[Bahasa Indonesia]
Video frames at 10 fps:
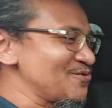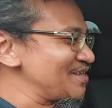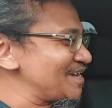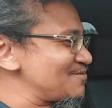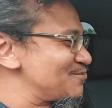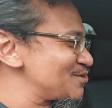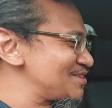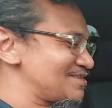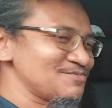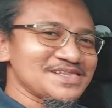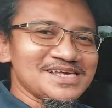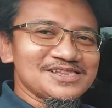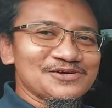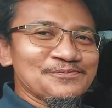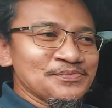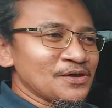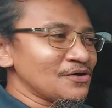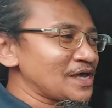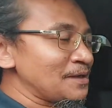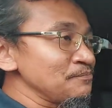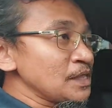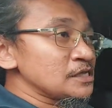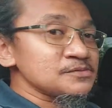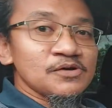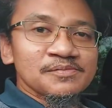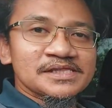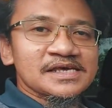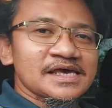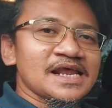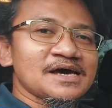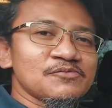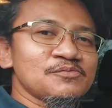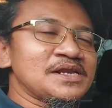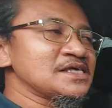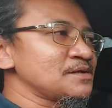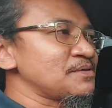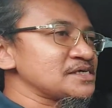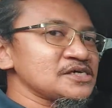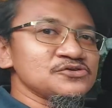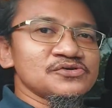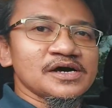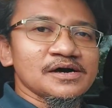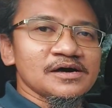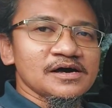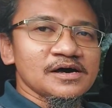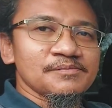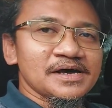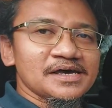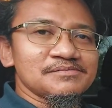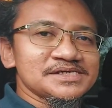maunya ngebut seperti itu. Oke, sebelum kita nyalakan mobil kita periksa juga uh, bagian